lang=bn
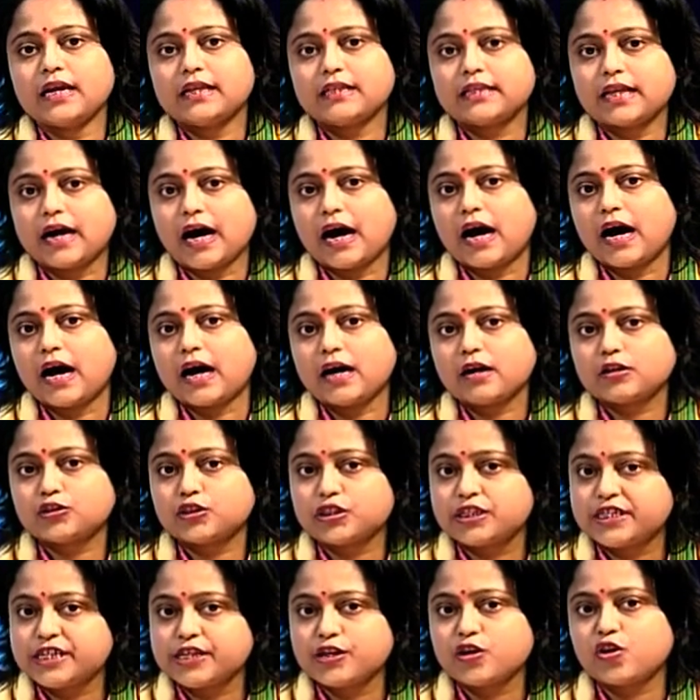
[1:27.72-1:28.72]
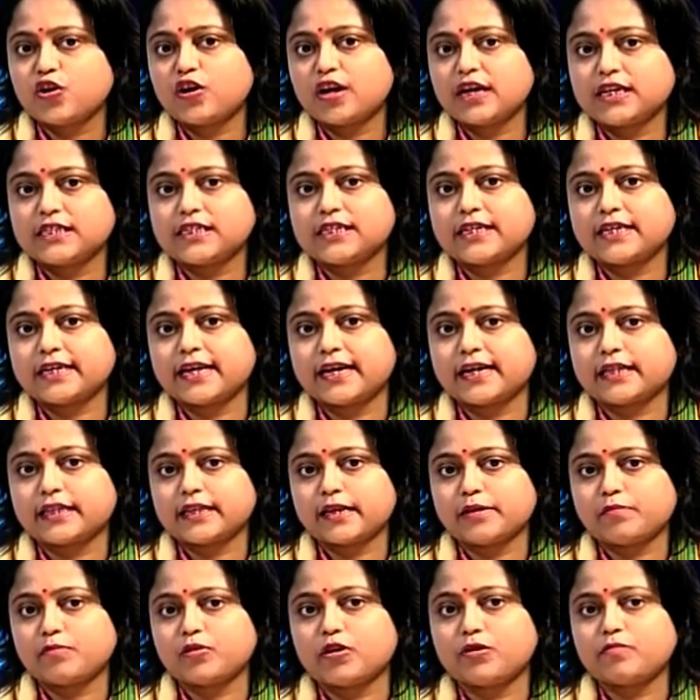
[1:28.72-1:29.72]
তা সিংহ রাশির
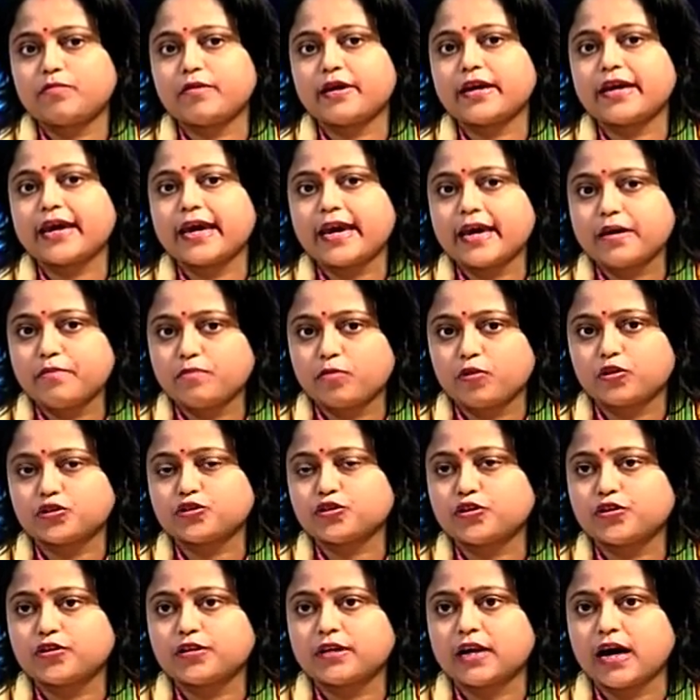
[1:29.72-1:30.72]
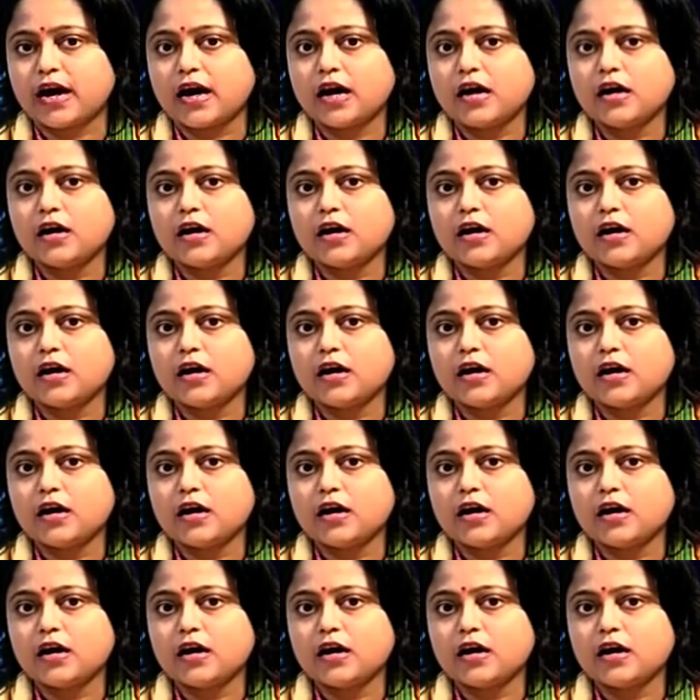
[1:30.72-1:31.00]
ক্ষেত্রে বলবে এই বছরটা